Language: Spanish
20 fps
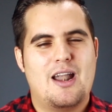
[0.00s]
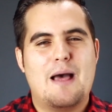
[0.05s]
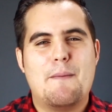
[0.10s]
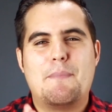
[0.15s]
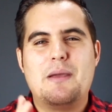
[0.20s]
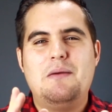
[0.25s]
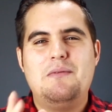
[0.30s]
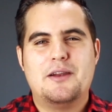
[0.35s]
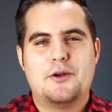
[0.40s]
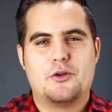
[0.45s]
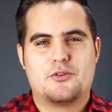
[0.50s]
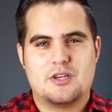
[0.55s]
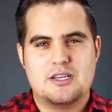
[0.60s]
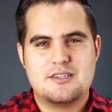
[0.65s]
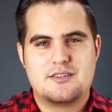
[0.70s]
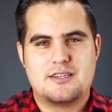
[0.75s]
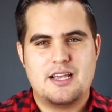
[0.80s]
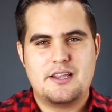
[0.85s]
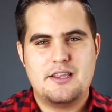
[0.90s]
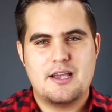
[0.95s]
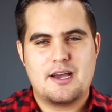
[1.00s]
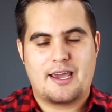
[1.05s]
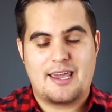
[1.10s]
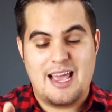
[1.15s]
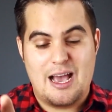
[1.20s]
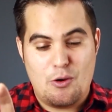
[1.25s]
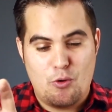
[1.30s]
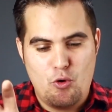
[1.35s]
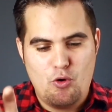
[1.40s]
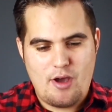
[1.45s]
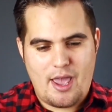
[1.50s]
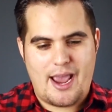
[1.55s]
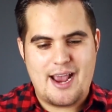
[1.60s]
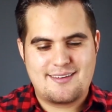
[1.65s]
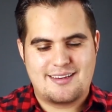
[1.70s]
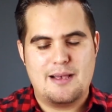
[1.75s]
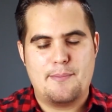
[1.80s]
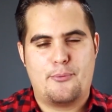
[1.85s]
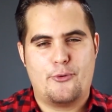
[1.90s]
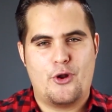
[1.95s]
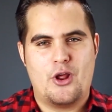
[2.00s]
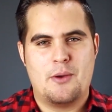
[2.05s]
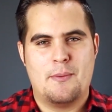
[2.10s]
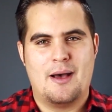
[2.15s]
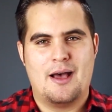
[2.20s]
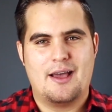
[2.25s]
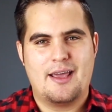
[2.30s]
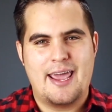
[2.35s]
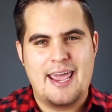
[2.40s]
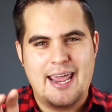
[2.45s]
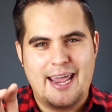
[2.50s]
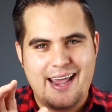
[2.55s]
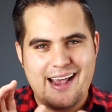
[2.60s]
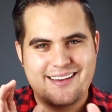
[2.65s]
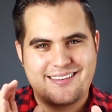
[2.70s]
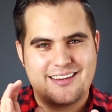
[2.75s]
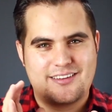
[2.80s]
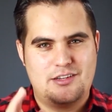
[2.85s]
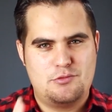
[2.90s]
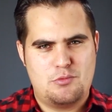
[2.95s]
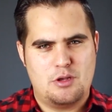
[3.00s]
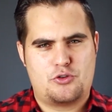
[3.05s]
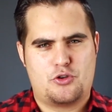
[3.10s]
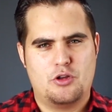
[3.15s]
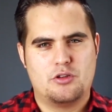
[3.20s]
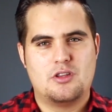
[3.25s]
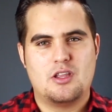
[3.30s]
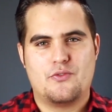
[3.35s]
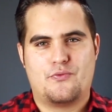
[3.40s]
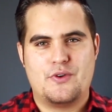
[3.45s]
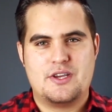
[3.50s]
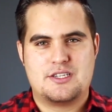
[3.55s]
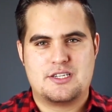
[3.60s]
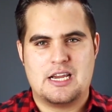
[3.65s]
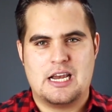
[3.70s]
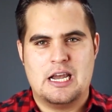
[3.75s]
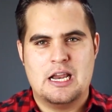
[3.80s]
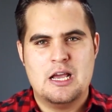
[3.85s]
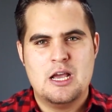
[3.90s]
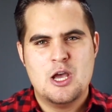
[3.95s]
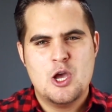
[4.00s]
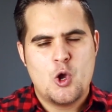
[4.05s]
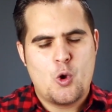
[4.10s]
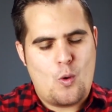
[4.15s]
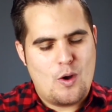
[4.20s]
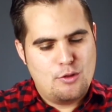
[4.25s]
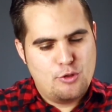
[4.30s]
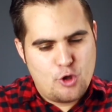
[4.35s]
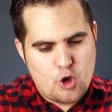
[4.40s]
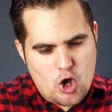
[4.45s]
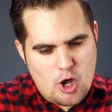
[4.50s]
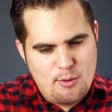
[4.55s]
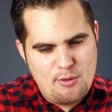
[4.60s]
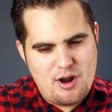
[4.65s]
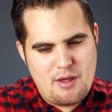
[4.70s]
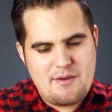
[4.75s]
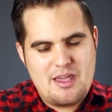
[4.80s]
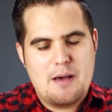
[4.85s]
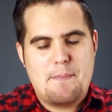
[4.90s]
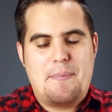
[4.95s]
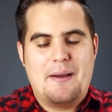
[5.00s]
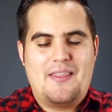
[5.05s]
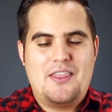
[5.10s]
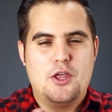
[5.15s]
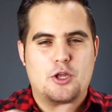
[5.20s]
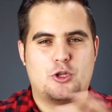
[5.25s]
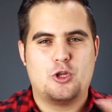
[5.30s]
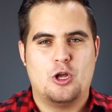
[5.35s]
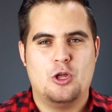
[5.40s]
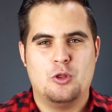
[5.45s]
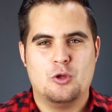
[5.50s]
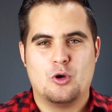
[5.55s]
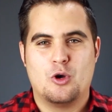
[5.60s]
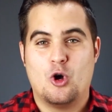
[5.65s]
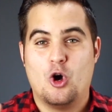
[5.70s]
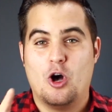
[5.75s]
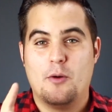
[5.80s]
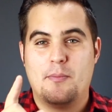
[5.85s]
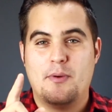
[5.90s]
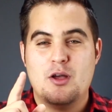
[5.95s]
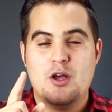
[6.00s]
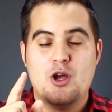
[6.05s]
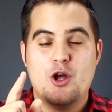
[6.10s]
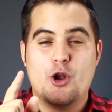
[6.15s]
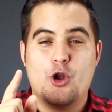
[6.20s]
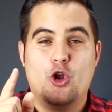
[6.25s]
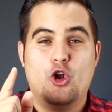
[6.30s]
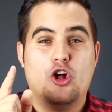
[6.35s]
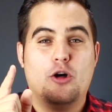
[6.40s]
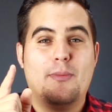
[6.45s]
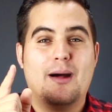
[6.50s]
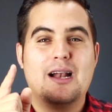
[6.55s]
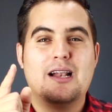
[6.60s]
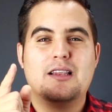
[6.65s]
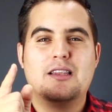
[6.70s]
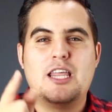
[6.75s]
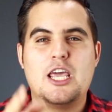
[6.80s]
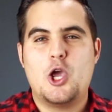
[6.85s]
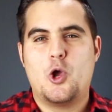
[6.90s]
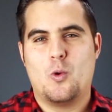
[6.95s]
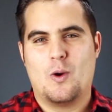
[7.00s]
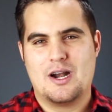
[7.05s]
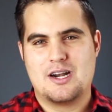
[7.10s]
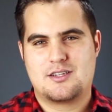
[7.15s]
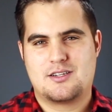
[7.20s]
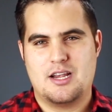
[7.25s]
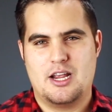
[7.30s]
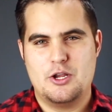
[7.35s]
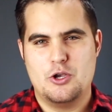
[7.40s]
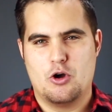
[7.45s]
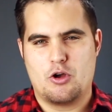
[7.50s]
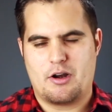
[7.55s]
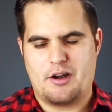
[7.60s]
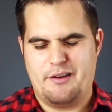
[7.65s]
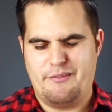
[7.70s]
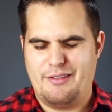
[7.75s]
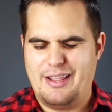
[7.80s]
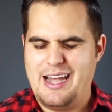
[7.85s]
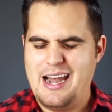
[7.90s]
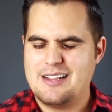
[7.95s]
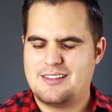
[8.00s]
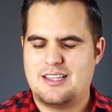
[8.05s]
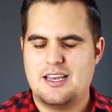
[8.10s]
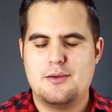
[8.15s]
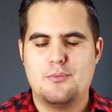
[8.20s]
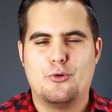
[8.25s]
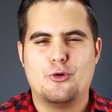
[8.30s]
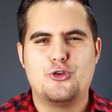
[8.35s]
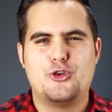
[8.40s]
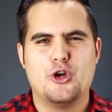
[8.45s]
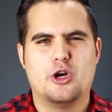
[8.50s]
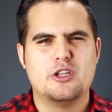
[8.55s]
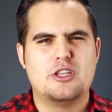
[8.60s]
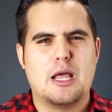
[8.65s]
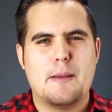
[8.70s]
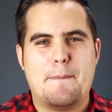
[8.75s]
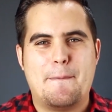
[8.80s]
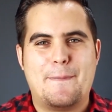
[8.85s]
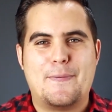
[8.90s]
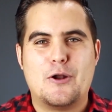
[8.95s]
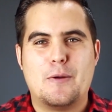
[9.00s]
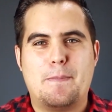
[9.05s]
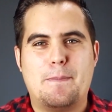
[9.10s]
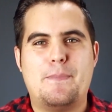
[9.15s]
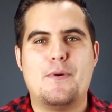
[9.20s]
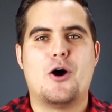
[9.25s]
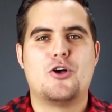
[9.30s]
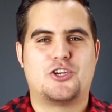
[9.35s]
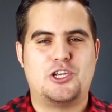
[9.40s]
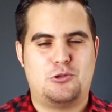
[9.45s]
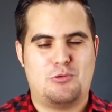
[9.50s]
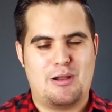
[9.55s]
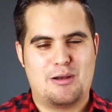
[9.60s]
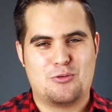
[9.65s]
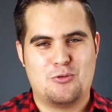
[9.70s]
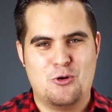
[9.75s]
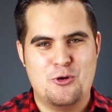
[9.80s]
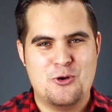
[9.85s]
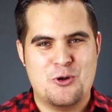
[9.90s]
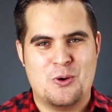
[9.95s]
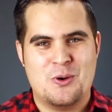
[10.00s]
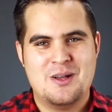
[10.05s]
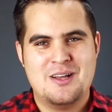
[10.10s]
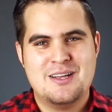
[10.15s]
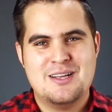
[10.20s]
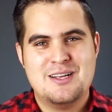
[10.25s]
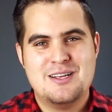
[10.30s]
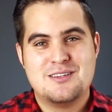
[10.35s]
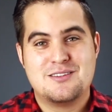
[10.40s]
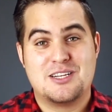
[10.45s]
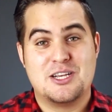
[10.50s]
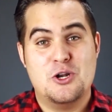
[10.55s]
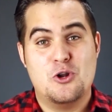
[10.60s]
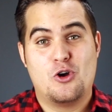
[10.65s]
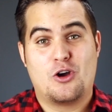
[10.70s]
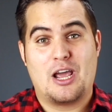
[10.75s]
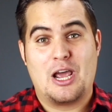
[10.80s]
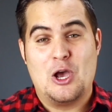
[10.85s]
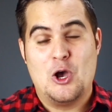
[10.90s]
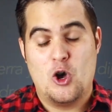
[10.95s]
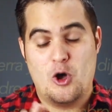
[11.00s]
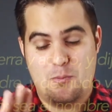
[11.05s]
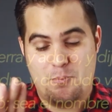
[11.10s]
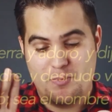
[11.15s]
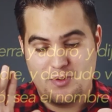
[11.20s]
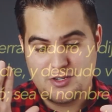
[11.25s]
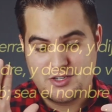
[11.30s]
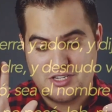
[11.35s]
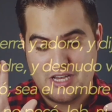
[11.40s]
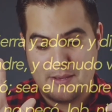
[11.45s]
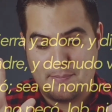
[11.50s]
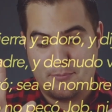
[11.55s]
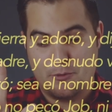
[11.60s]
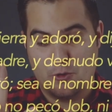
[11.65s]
la Biblia nos enseña que aún en esa prueba, en esa situación difícil, cuando Job lo había perdido todo, Job no maldijo al Señor, ni le atribuyó despropósito alguno, sino que Job se